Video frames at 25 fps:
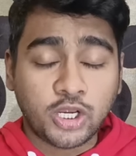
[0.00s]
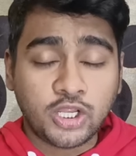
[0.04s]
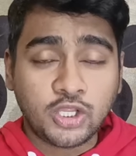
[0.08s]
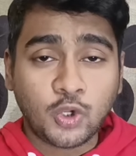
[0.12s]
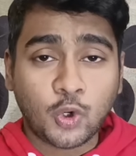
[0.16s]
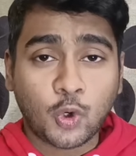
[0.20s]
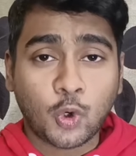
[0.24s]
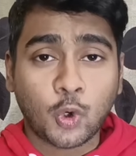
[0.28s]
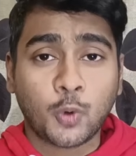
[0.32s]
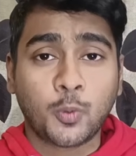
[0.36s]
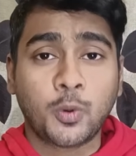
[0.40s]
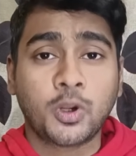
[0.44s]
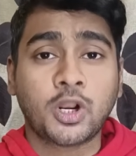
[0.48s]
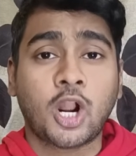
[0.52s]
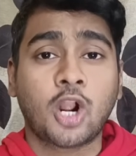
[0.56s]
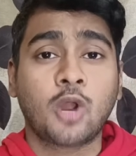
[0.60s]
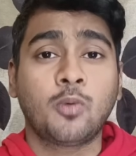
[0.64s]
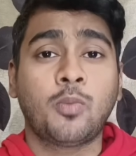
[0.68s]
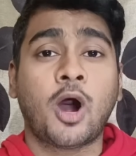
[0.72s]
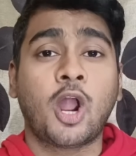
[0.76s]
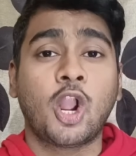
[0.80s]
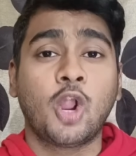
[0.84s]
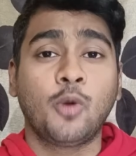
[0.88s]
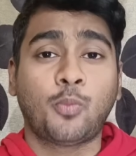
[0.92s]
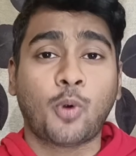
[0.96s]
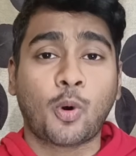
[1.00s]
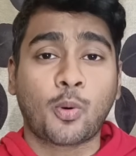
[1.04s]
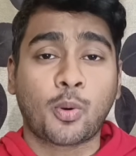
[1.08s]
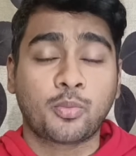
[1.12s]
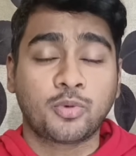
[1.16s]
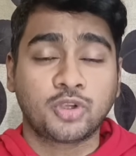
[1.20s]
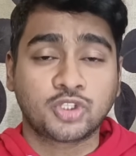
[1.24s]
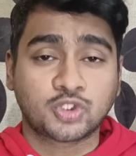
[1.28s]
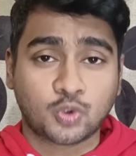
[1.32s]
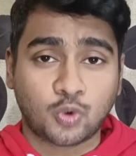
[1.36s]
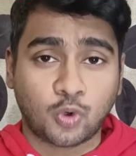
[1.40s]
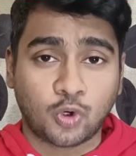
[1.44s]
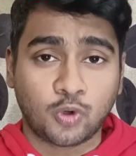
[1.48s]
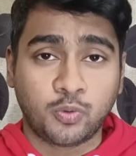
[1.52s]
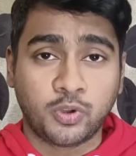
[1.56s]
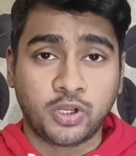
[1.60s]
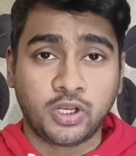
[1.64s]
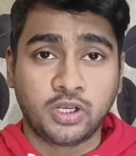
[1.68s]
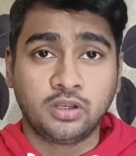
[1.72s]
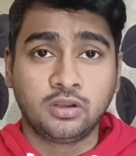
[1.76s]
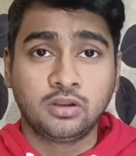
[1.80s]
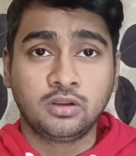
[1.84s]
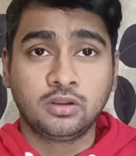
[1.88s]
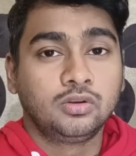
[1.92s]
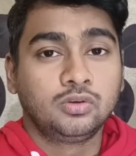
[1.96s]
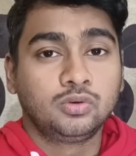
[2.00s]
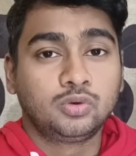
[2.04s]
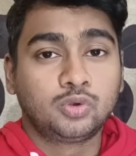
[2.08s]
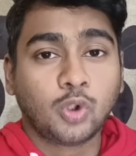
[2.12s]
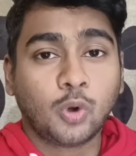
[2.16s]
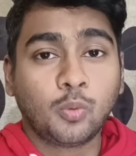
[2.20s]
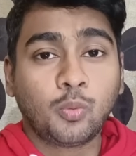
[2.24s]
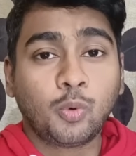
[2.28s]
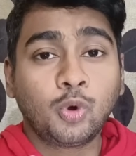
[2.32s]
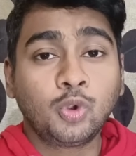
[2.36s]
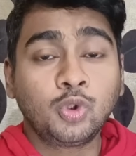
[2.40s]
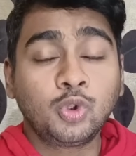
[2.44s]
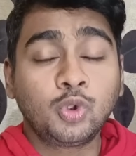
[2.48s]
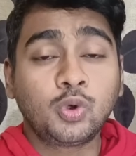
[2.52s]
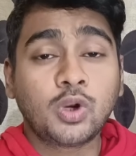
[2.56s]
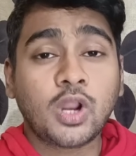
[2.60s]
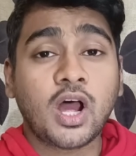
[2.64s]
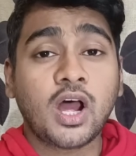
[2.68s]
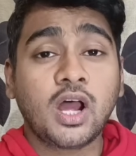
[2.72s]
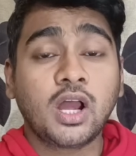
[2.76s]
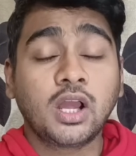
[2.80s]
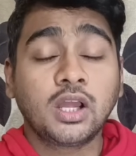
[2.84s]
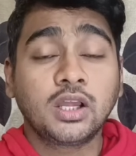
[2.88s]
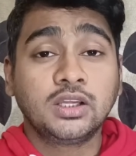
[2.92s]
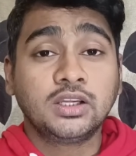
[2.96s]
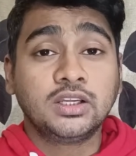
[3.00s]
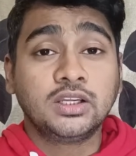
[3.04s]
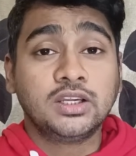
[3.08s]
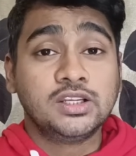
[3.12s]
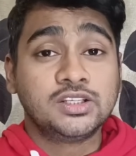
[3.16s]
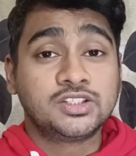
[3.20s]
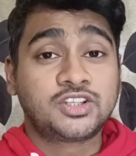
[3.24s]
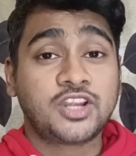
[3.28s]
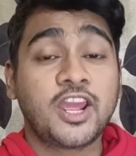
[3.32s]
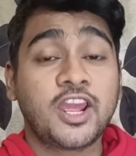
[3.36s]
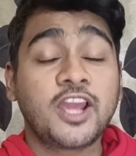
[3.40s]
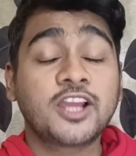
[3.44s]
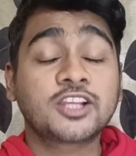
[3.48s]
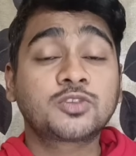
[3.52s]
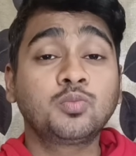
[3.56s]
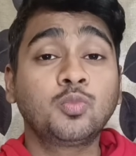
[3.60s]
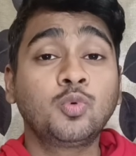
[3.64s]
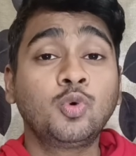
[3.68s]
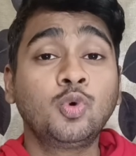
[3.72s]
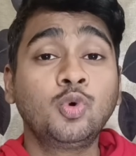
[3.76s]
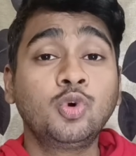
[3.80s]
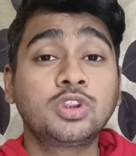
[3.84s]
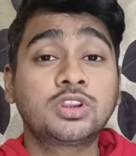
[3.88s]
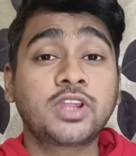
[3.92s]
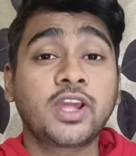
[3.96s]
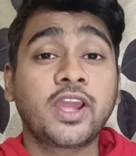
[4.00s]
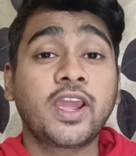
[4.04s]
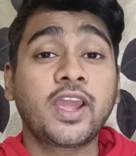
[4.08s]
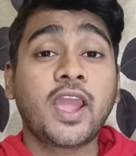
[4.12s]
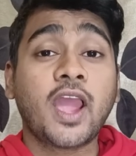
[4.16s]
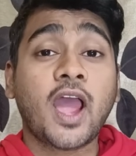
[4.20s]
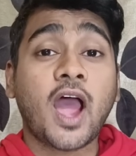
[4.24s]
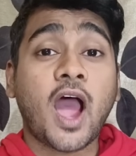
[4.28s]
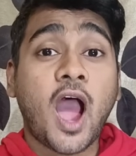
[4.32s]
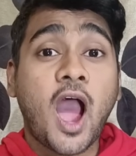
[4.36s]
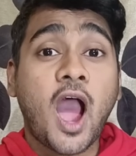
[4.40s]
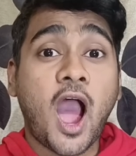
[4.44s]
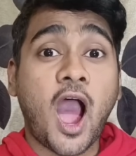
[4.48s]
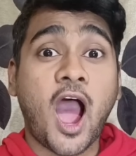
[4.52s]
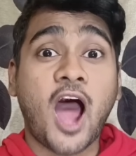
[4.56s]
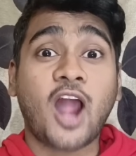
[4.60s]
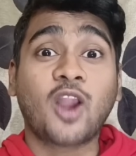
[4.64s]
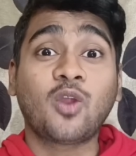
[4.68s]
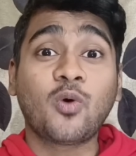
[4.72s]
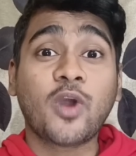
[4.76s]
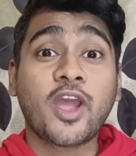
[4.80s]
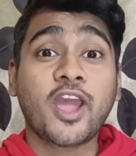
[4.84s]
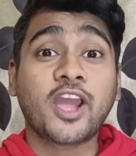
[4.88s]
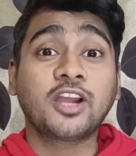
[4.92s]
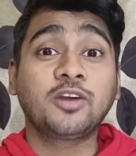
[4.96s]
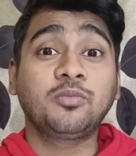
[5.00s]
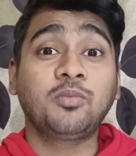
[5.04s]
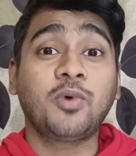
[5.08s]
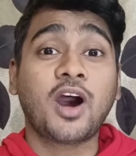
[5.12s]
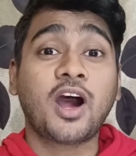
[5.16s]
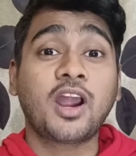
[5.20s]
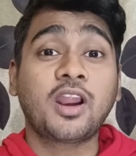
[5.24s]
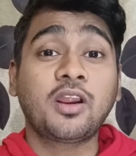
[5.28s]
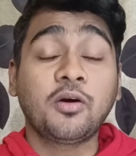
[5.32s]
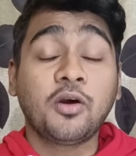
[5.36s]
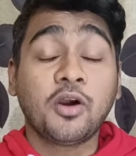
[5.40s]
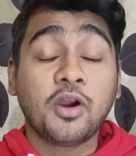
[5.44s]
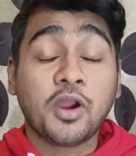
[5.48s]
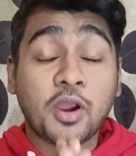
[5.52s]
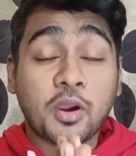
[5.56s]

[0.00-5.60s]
বলিং করবেন আরও ভালো পারফরমেন্স করবেন তো বন্ধুরা শেষ মুহূর্তে আরও একবার